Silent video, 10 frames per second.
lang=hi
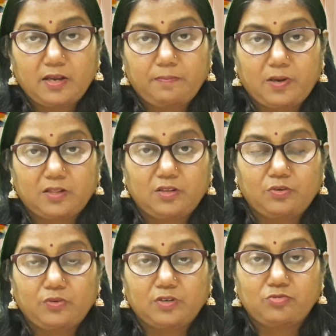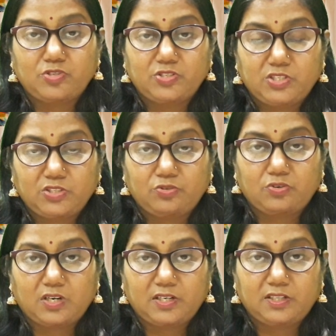नहीं पाते होंगे उस चीज़ को
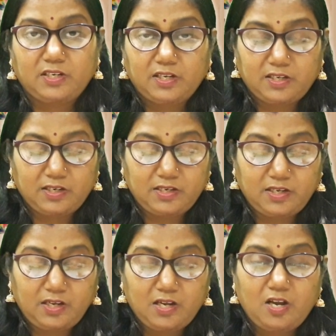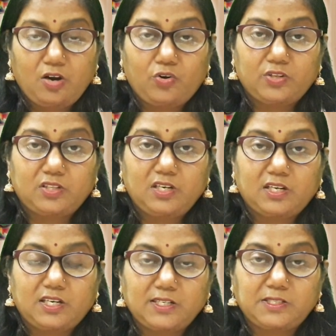खरीदने के लिए और इतने
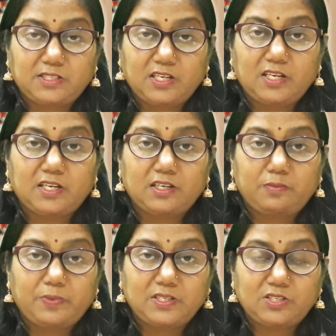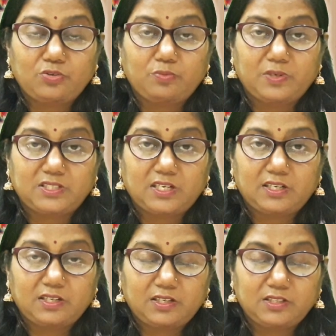कष्ट से एक एक पैसे को बचा
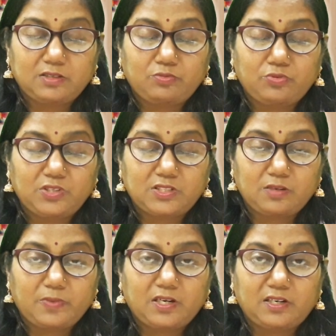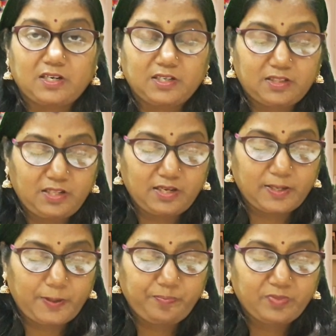करके जब कोई सामान खरीदते
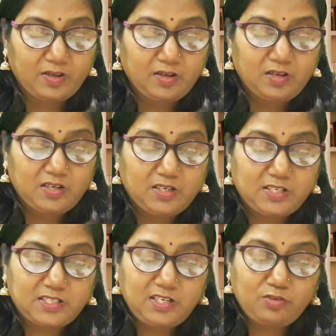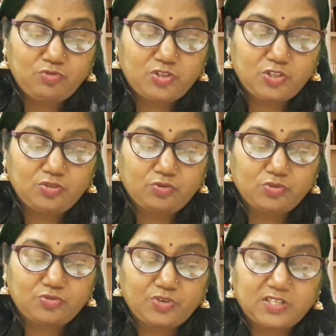हैं इसलिए उन चीज़ों
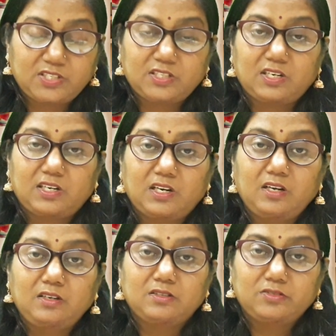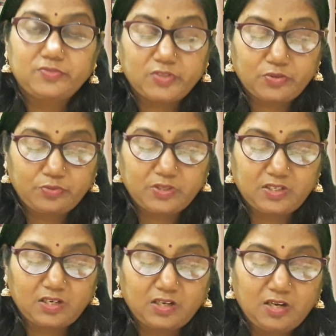को सुरक्षित रखना
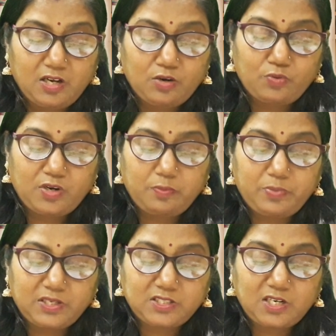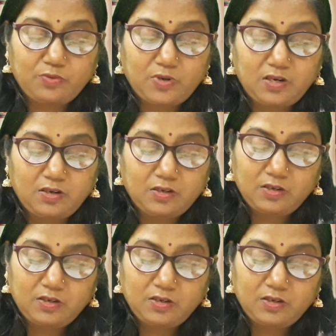ज़रूरी है उन्हें बेचना वह